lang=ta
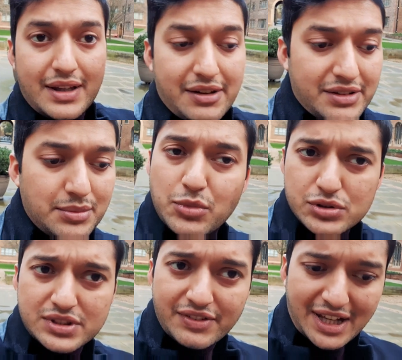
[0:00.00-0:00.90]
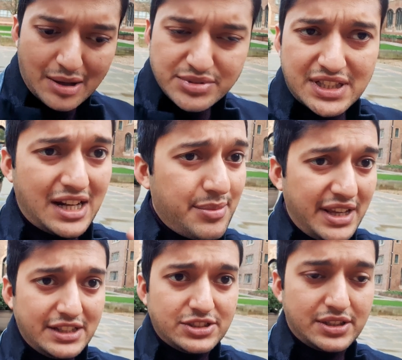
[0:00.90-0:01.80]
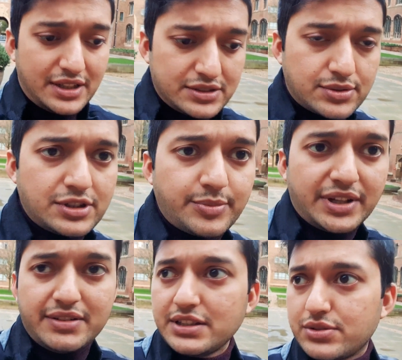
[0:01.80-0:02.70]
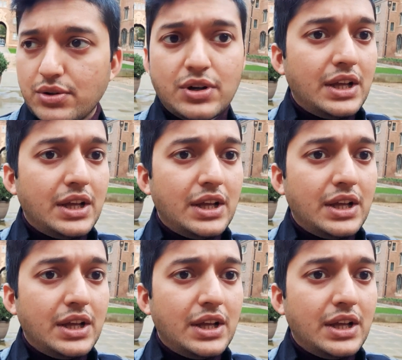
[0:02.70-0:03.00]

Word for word: இங்கே வந்து மோஸ்ட் ஆஃப் கேம்பிரிட்ஜ் எல்லாமே ஏன்ஷியன்ட் தான் சொன்ன மாதிரி ஸோ